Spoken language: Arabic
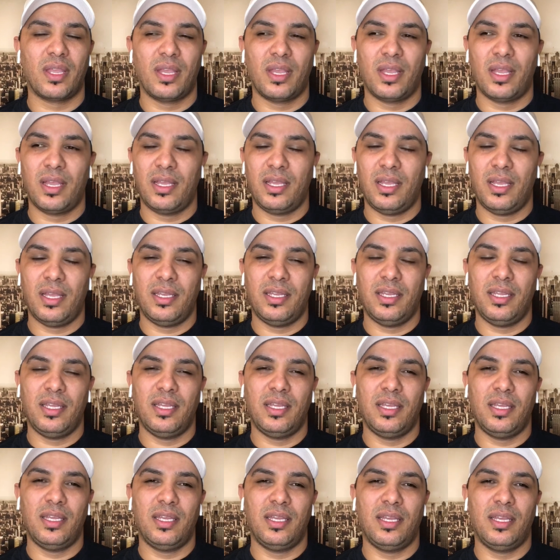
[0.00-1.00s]
يعني
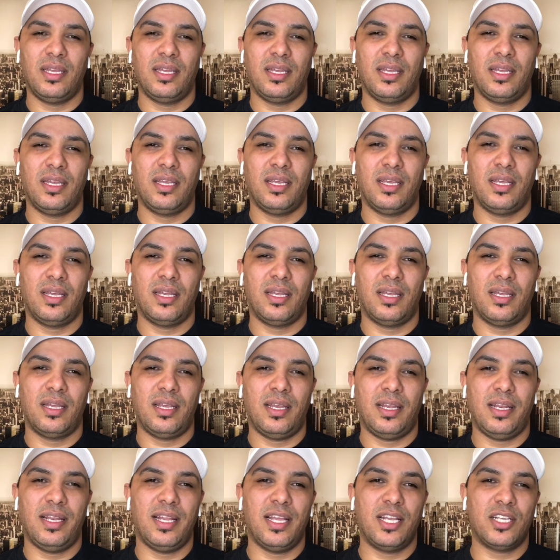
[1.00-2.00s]
آه،
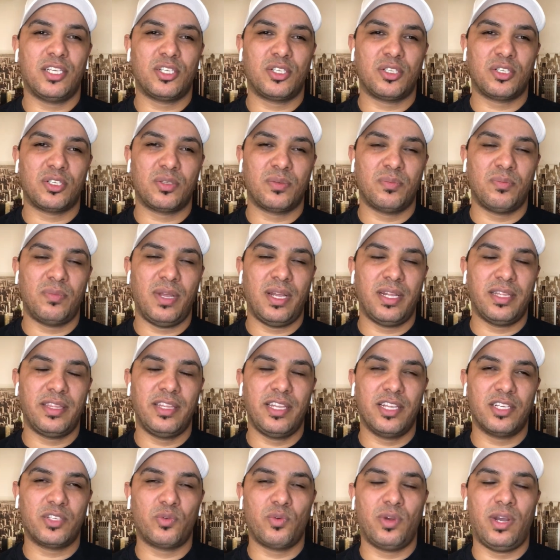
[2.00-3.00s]
علاش ما
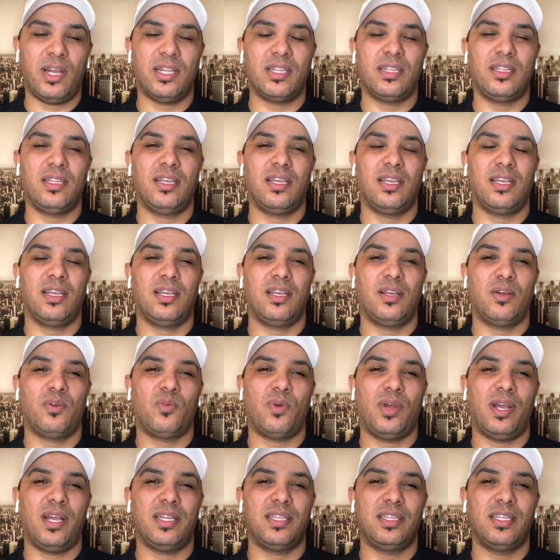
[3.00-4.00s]
عندناش واحد
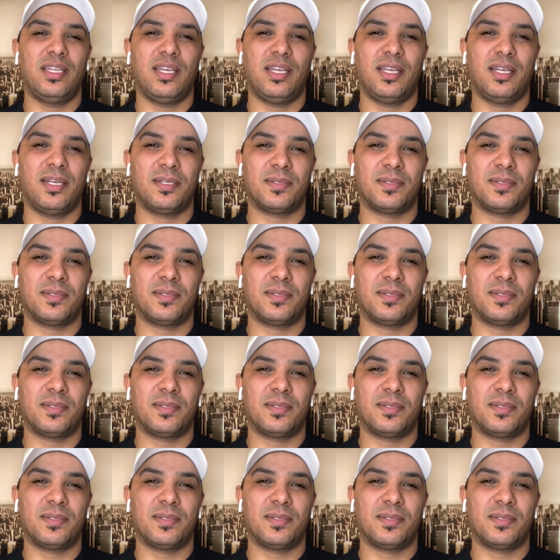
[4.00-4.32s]
واحد